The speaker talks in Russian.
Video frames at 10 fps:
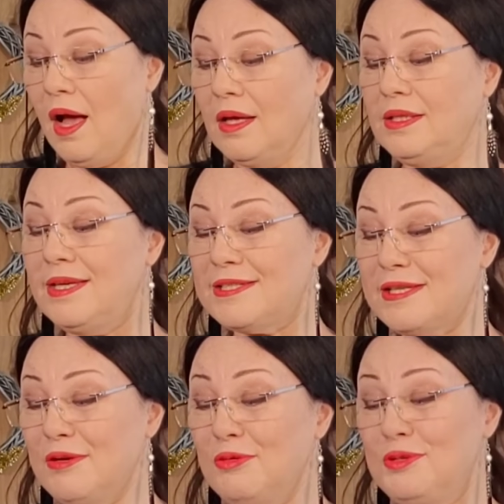
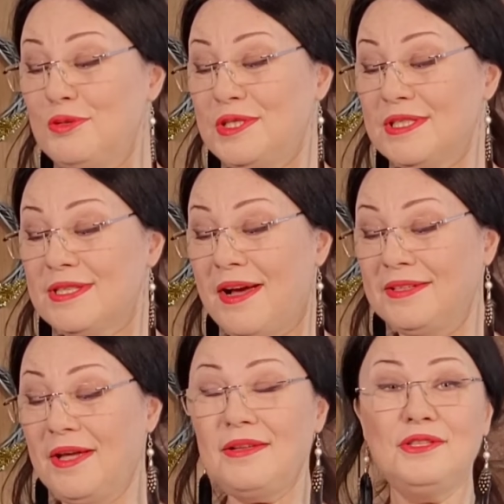Если уйдете с
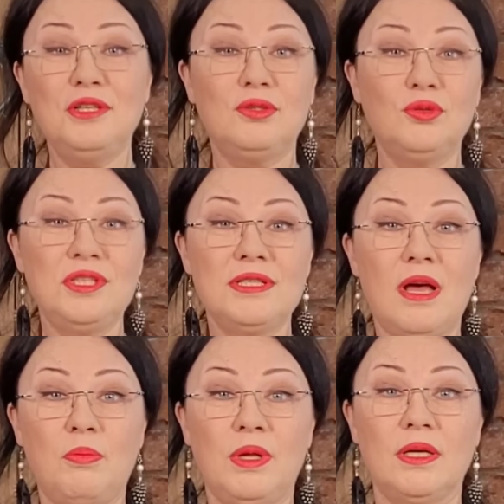канала, никто не
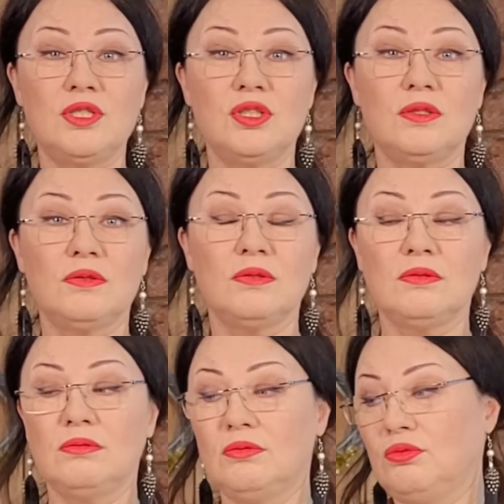заплачет.
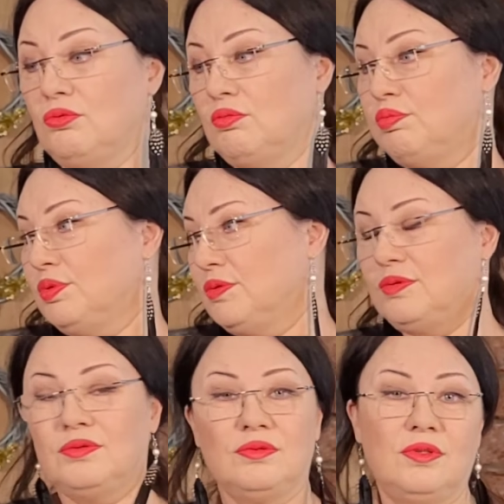Ну,
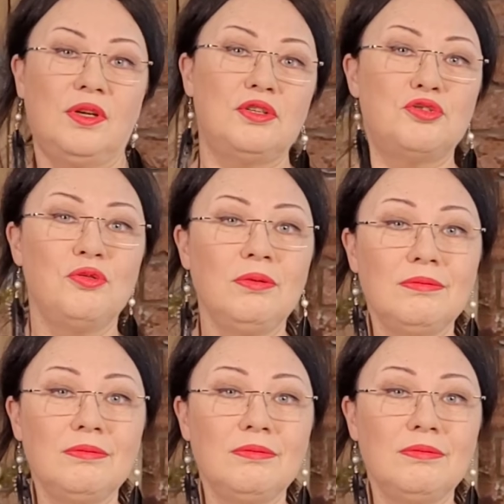хорошо,